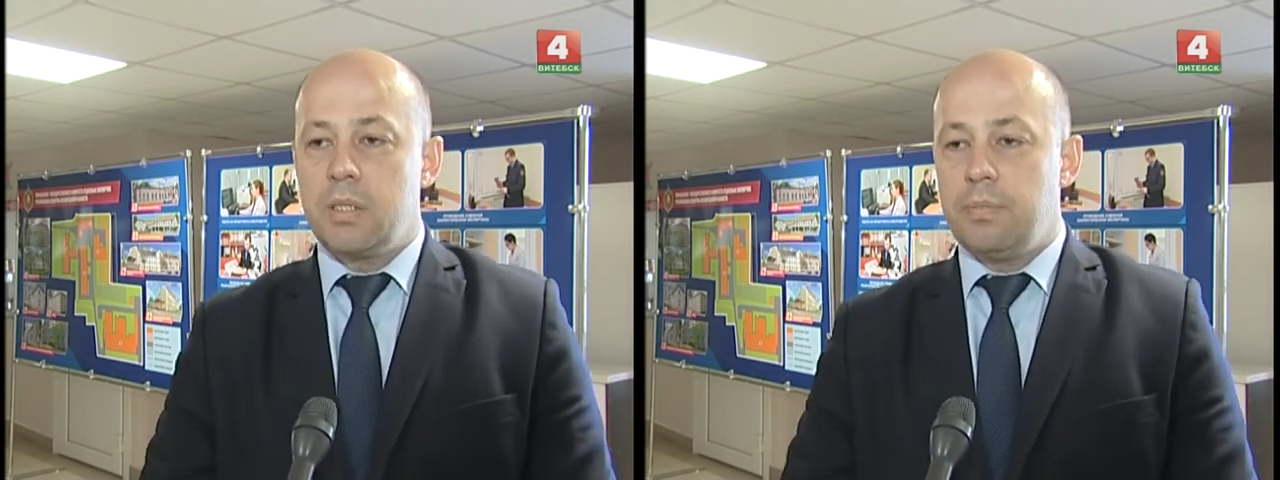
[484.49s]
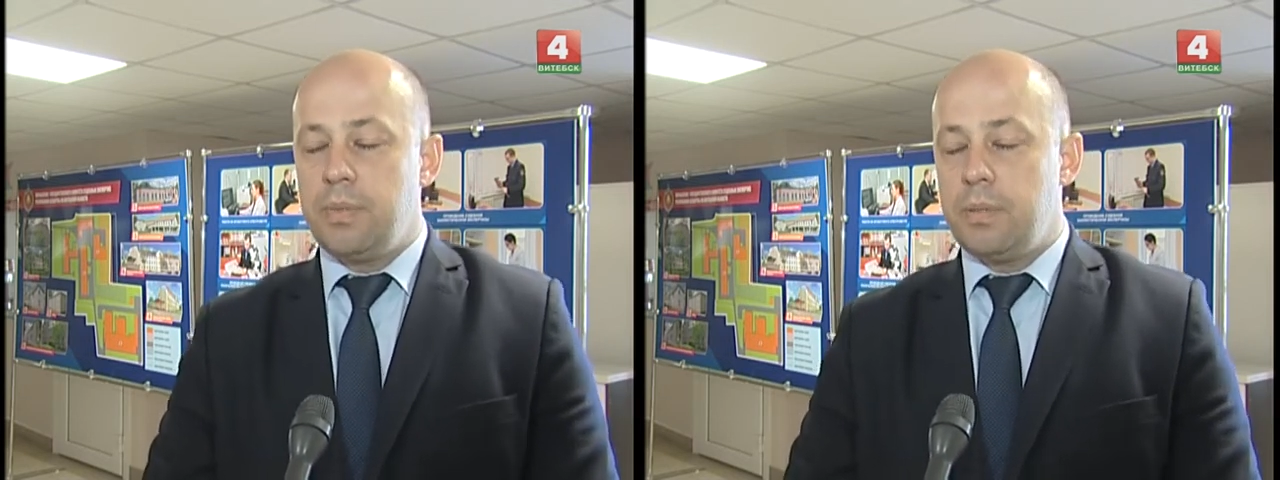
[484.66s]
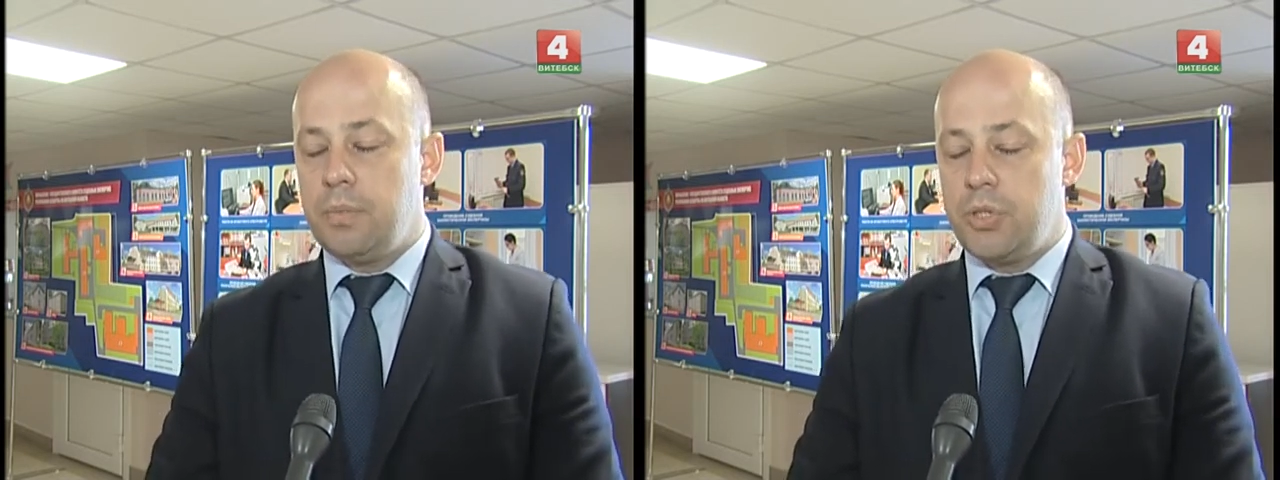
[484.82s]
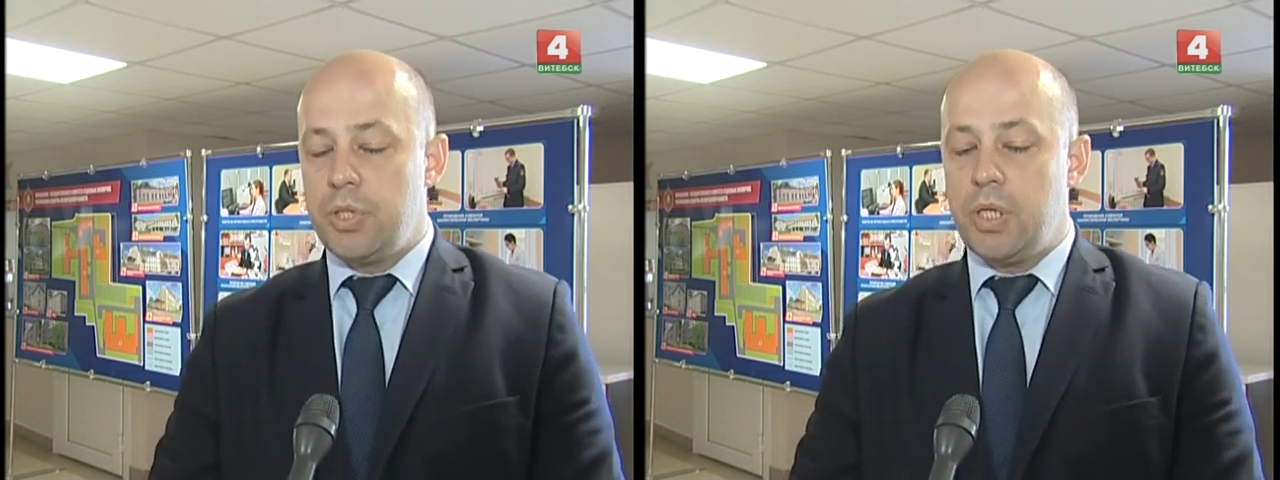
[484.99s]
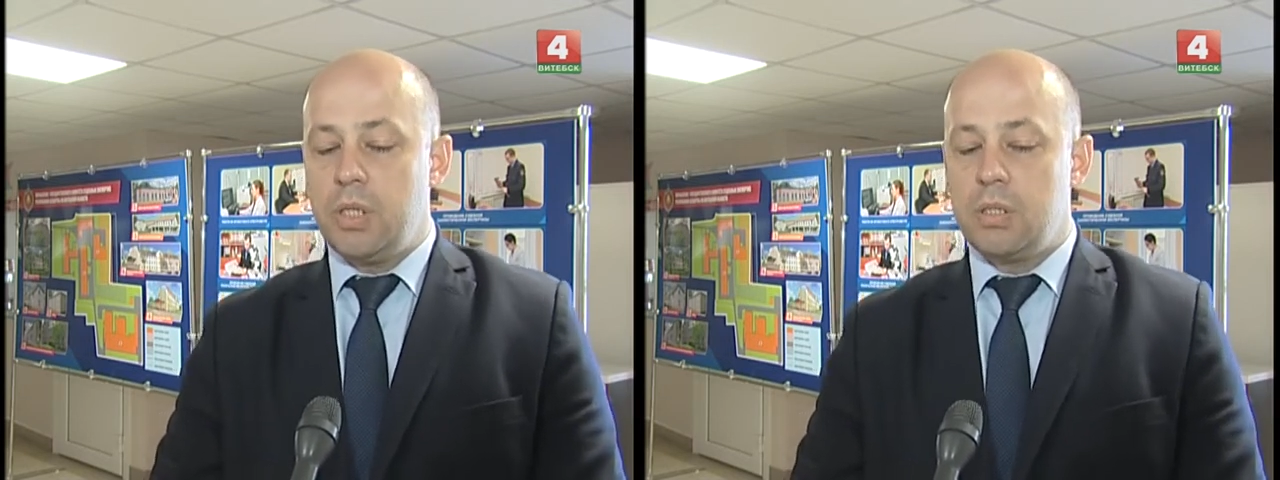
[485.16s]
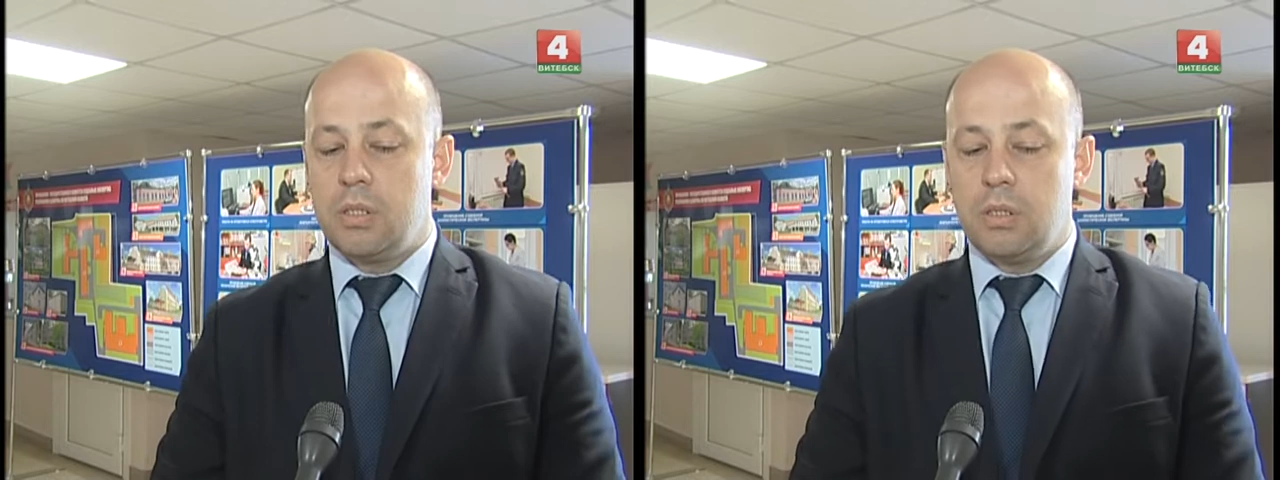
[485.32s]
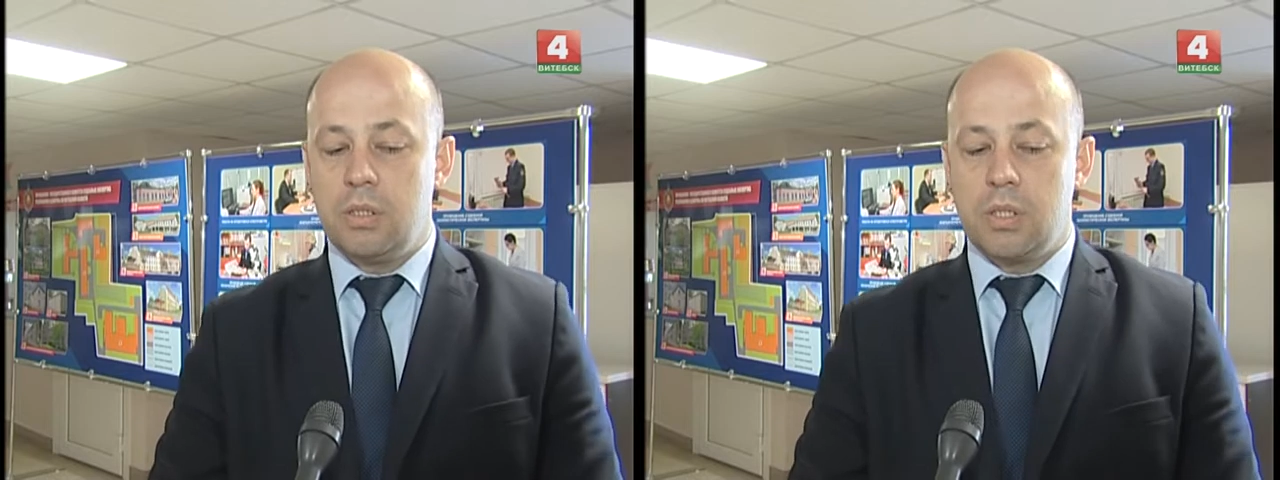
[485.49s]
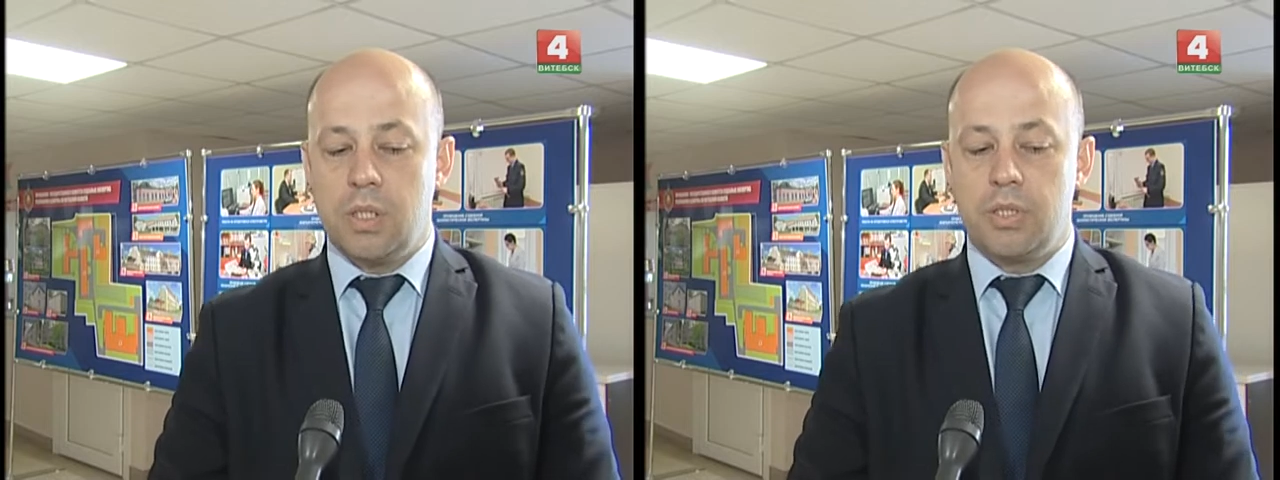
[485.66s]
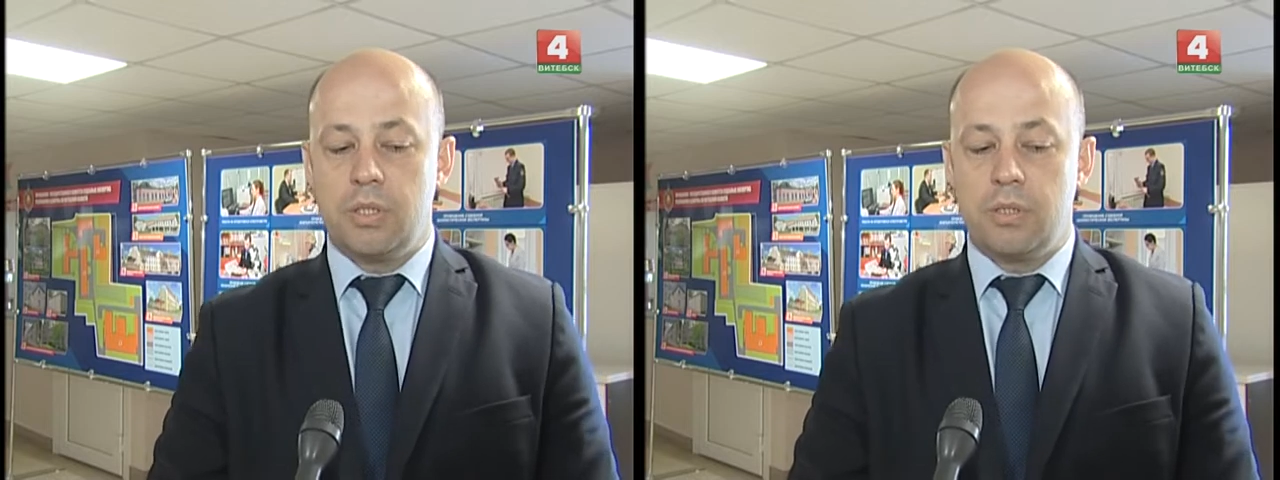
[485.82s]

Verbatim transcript: перемещается достаточно